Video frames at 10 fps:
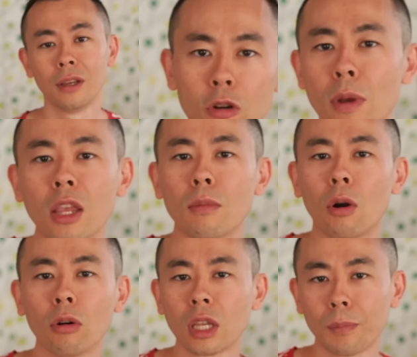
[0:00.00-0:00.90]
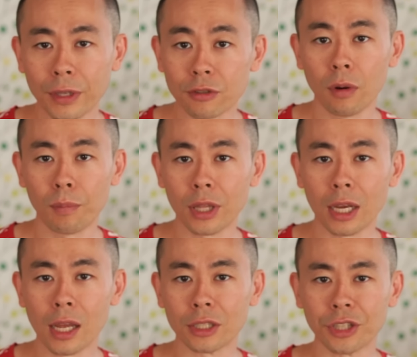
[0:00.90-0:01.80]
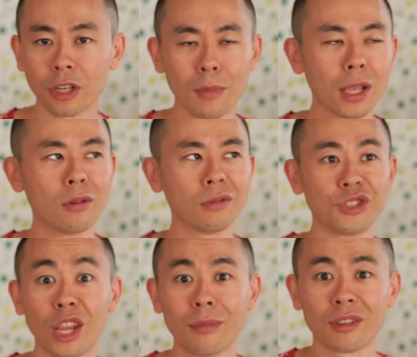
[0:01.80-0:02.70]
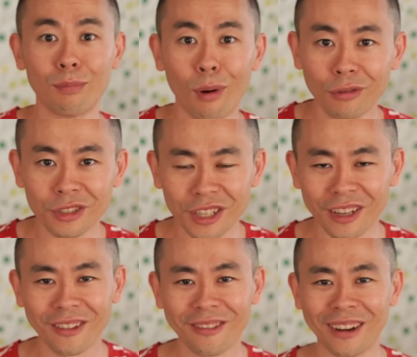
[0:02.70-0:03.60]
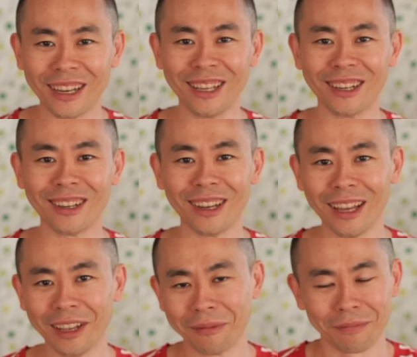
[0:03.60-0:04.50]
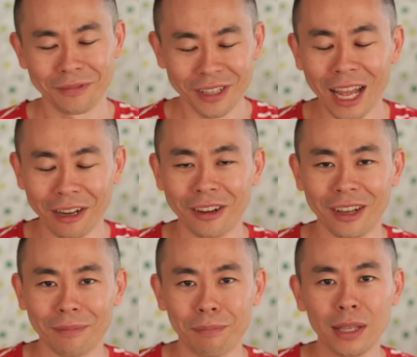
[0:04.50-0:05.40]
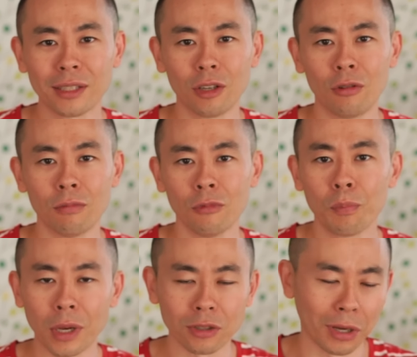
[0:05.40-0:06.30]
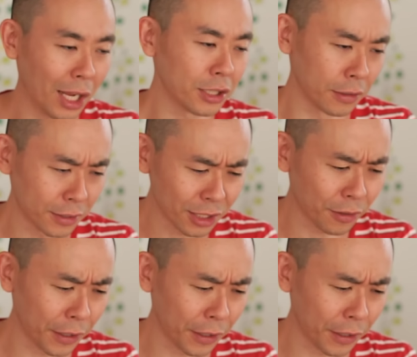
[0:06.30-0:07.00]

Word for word: Como é que uma outra pessoa poderia agir? Como é que o James Bond faria? É, sério, é, pensa num, num, personagem, seja